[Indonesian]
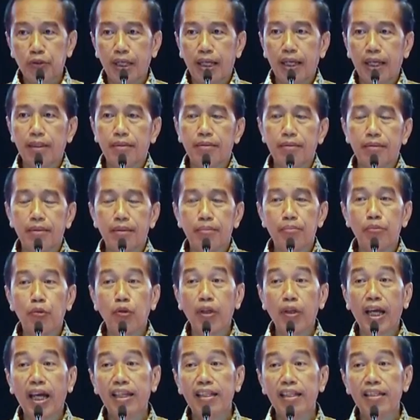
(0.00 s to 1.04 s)
sudah
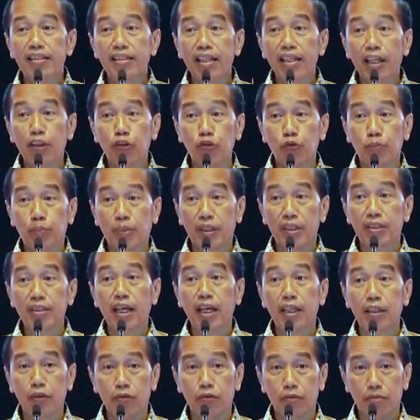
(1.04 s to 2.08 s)
mulai satu
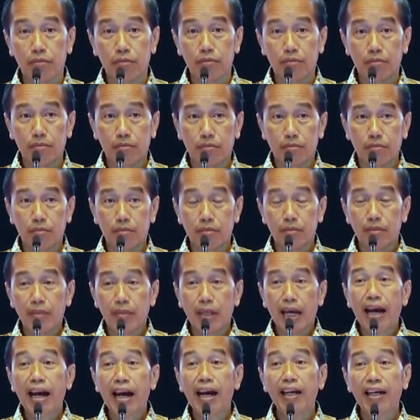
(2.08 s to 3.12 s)
persatu.
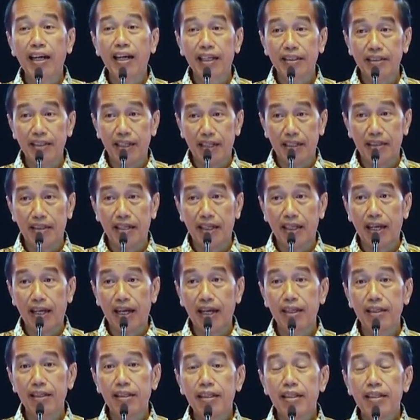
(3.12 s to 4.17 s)
Angkanya
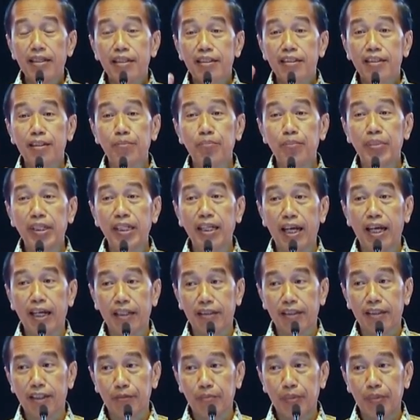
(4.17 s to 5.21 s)
adalah
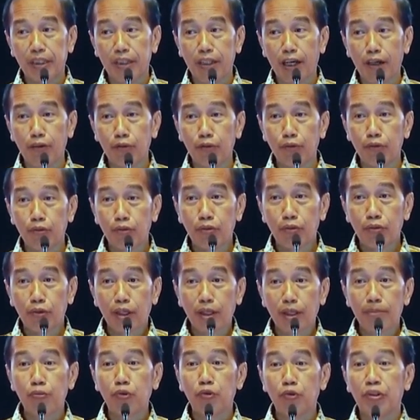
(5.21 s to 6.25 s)
9 terlebih dahulu,
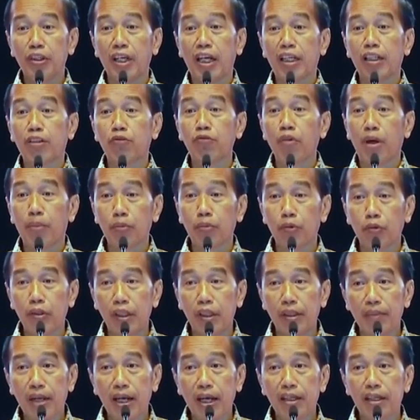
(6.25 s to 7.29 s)
kemudian
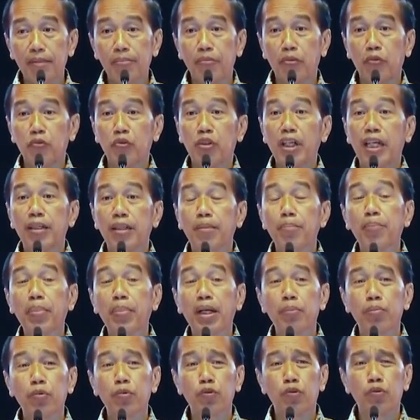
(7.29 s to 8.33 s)
25, kemudian
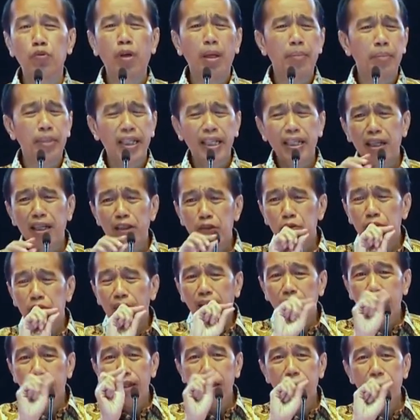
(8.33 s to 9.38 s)
42. Mereka
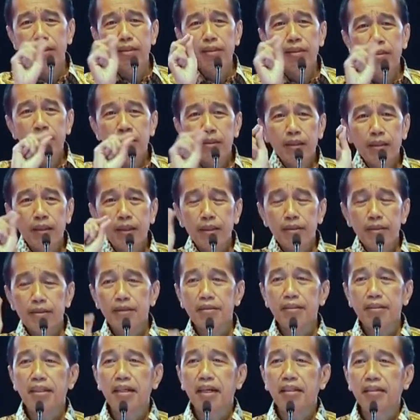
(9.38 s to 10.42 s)
sudah
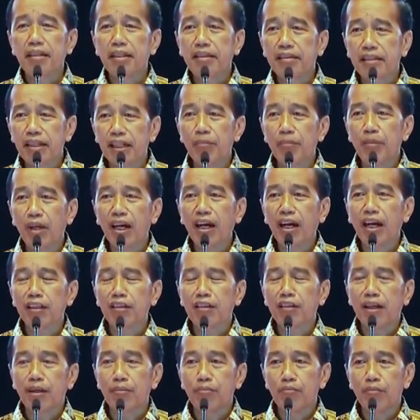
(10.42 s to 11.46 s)
secara detail
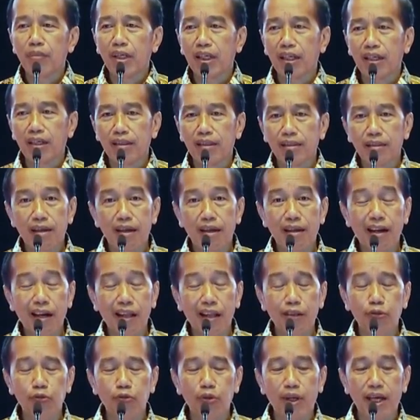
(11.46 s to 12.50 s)

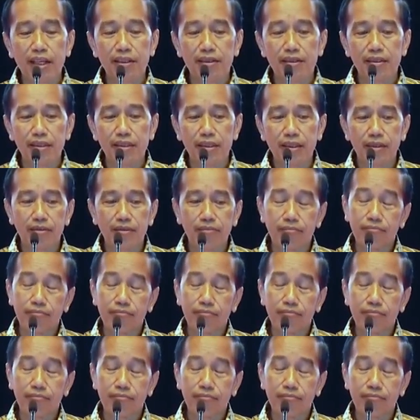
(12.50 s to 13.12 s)
mengkalkulasi.